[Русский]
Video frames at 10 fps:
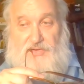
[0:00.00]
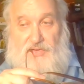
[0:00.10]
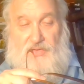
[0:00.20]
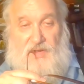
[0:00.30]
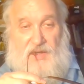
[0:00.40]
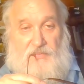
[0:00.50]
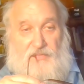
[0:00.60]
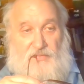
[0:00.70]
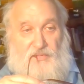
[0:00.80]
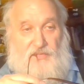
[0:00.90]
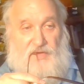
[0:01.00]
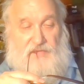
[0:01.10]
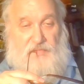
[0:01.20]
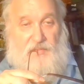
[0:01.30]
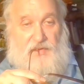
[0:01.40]
что у нее
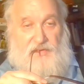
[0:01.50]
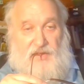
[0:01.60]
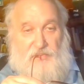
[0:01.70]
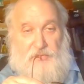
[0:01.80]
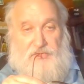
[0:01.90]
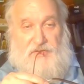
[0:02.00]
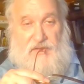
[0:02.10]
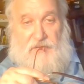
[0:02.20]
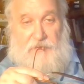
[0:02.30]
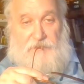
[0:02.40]
весь момент импульса